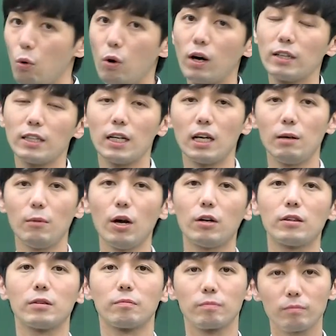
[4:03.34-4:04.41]
뭐가
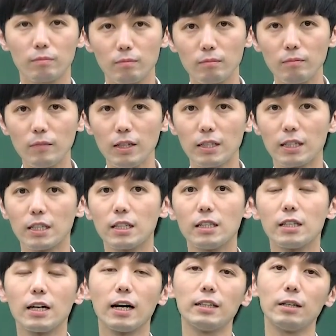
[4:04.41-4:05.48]
되냐면
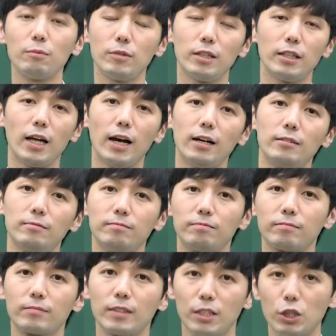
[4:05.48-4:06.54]
ED가 됩니다.
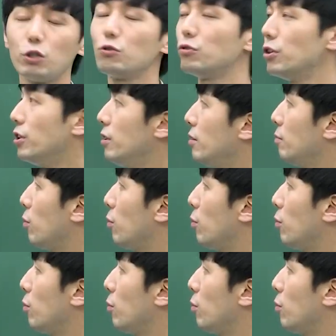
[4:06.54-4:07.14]
이유는